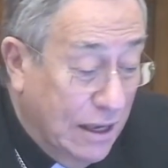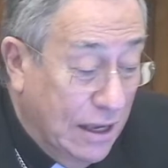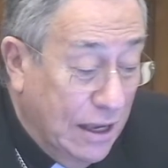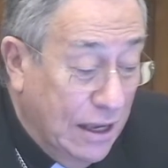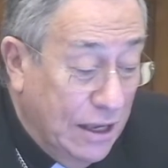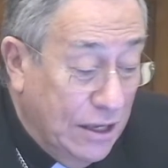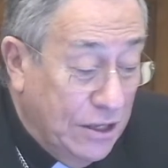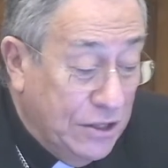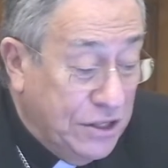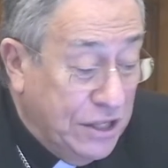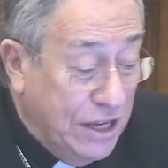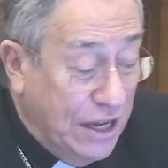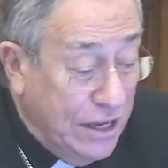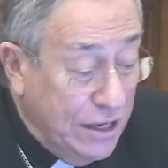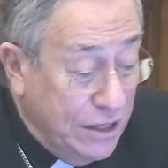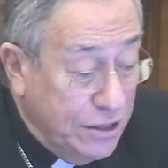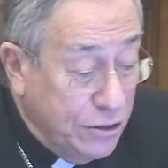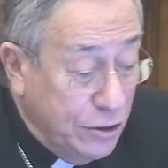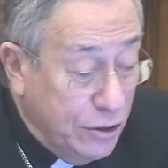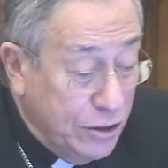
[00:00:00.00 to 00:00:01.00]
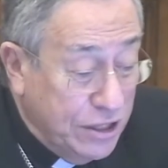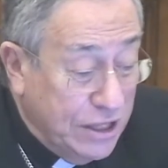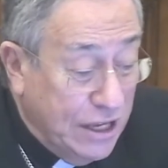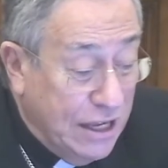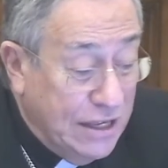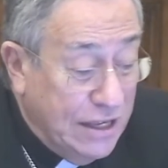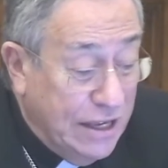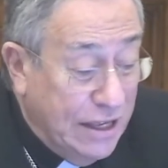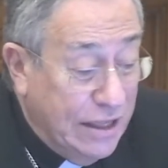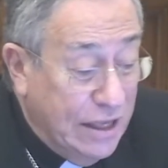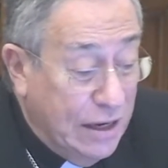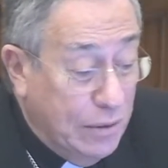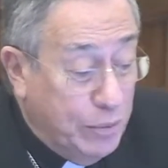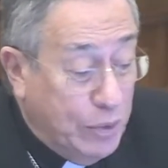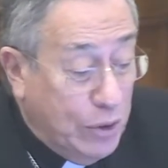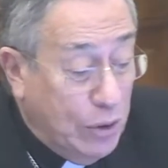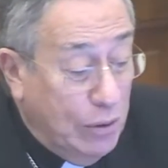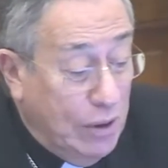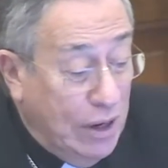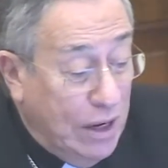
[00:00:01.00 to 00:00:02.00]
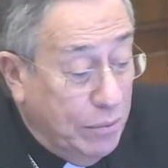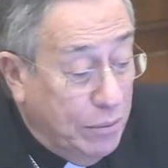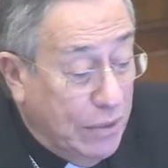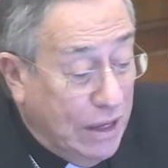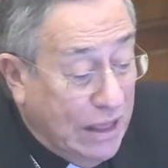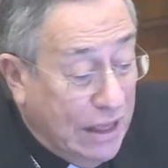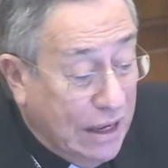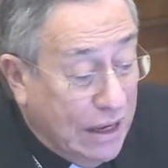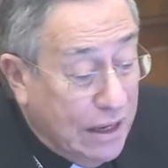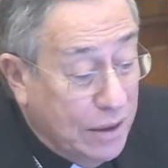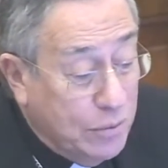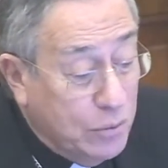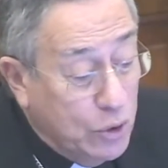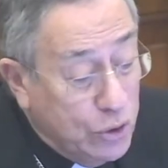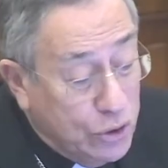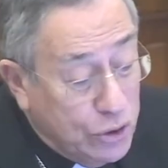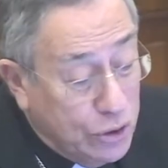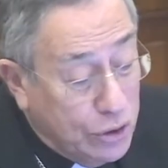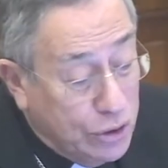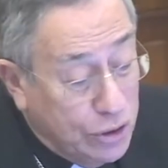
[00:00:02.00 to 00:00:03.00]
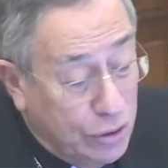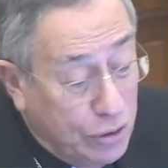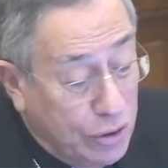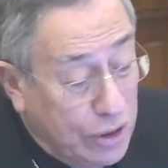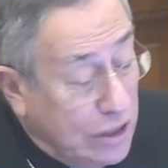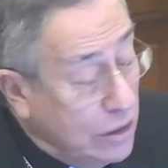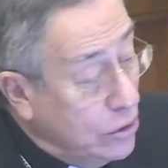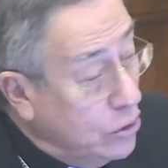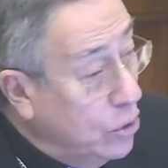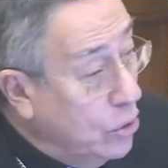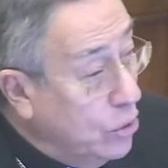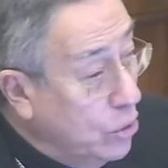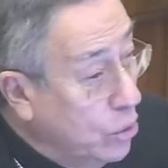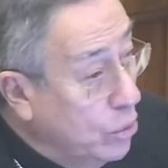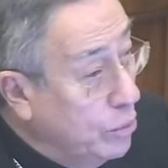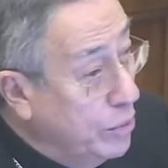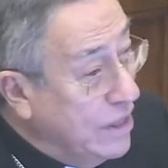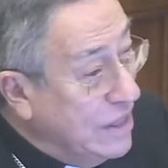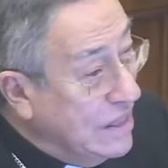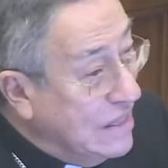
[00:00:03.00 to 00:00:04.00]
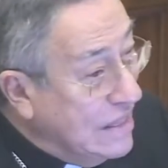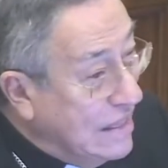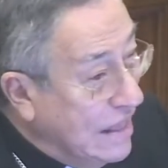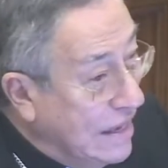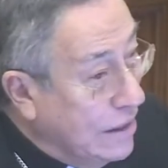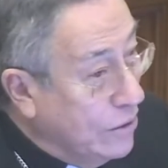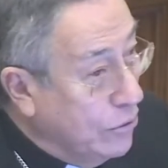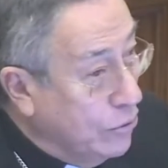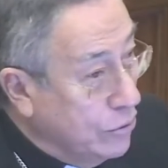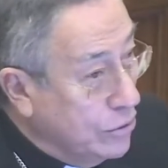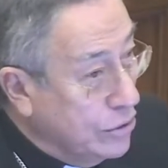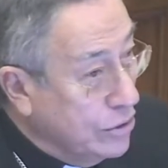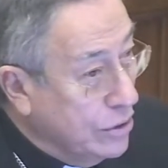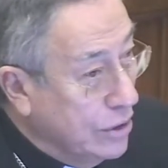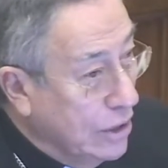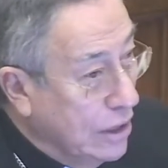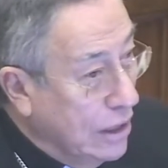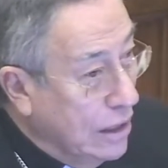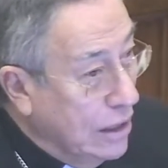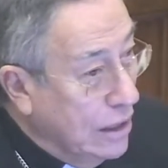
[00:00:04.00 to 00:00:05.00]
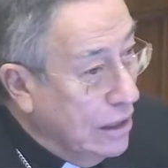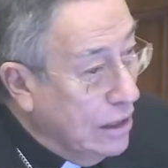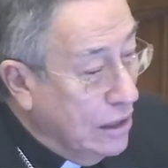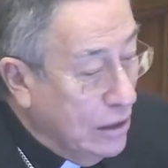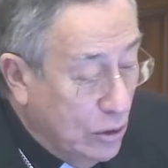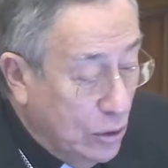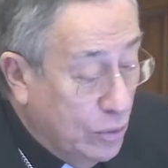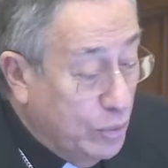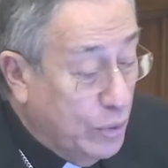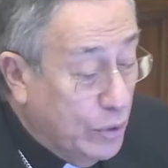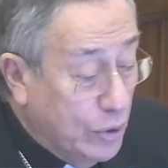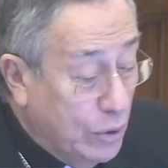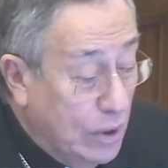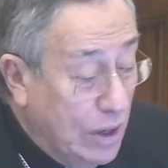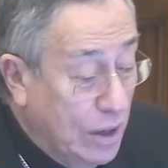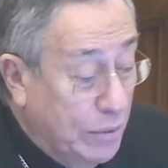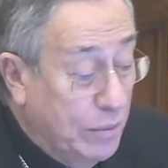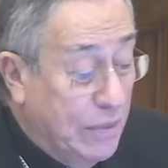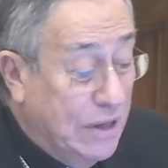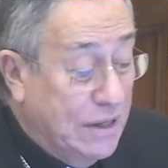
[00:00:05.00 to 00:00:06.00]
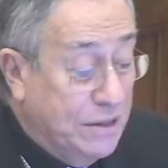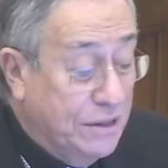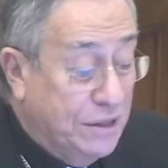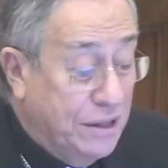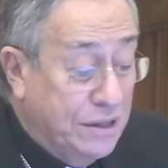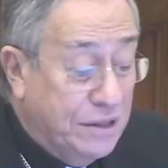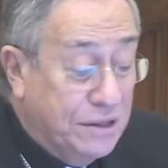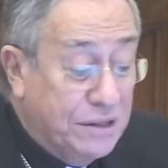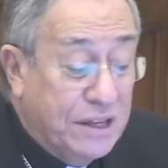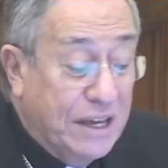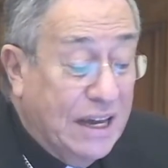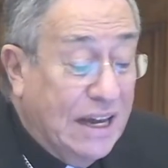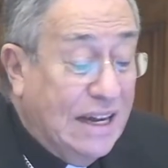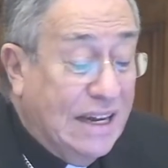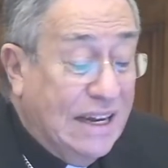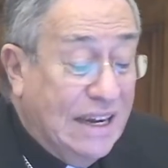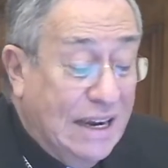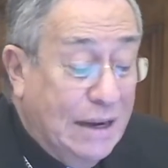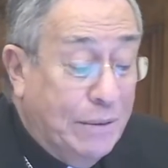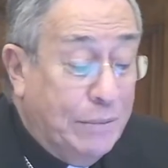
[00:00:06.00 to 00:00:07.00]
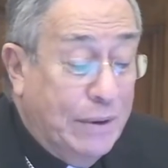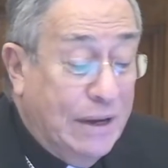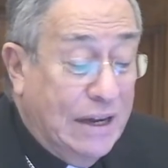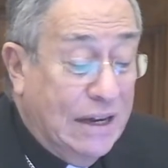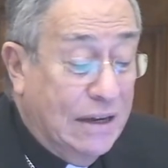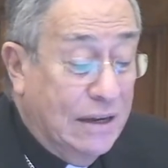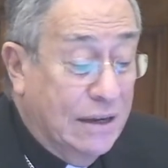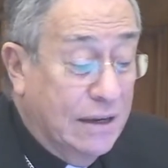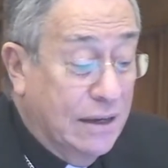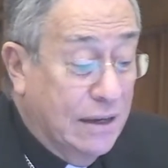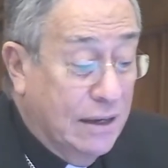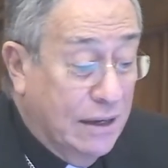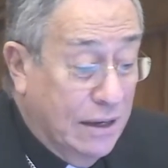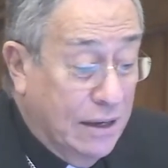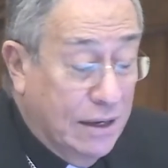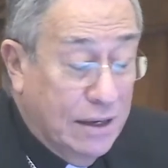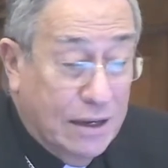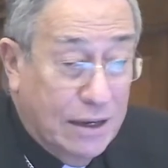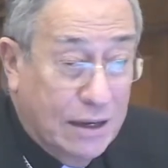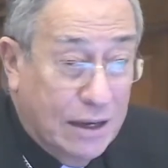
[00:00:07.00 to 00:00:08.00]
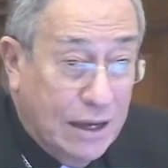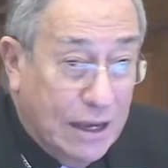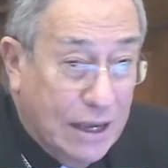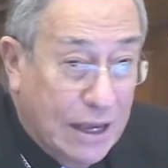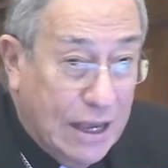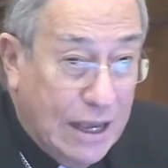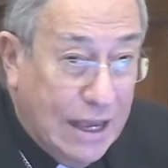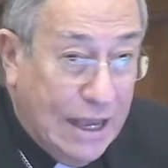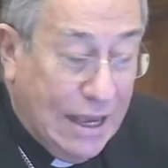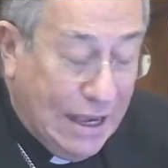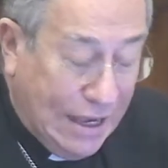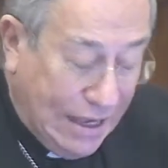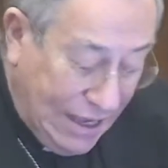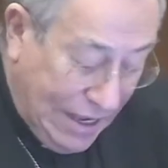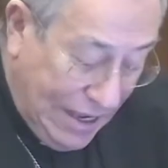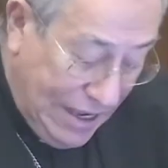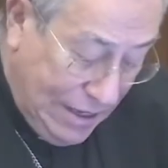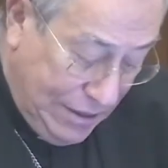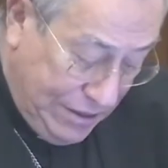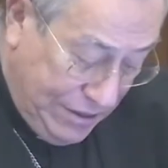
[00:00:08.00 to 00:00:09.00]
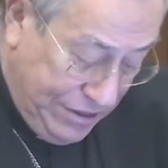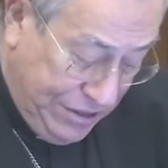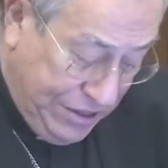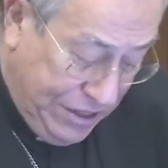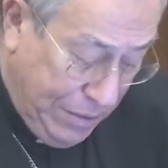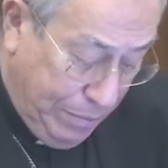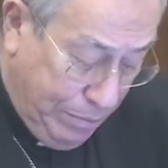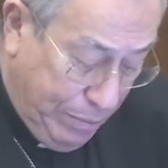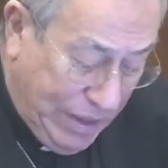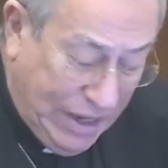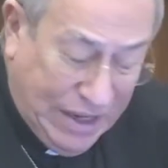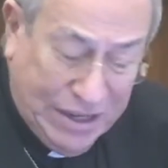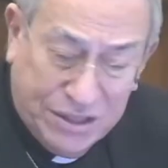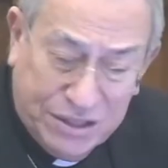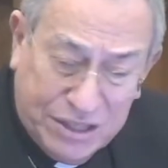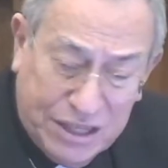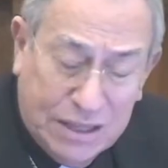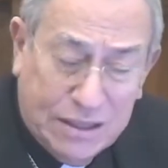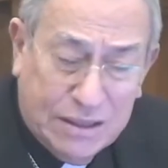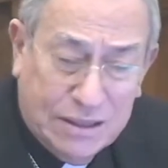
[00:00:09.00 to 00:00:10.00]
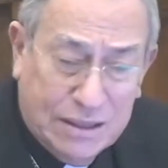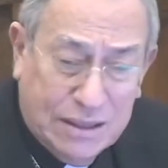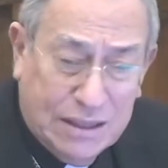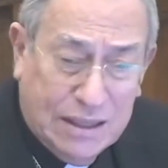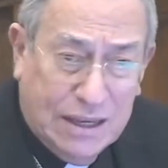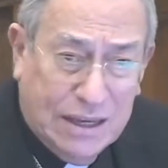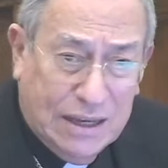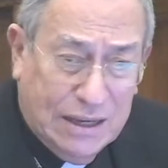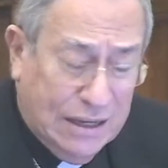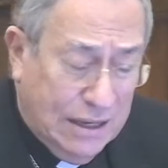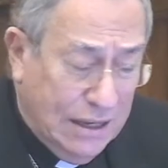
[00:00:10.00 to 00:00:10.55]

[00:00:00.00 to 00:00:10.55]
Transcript: Y si a eso se añade el problema de que muchos son indocumentados, los problemas se agravan. ¿Qué se presenta?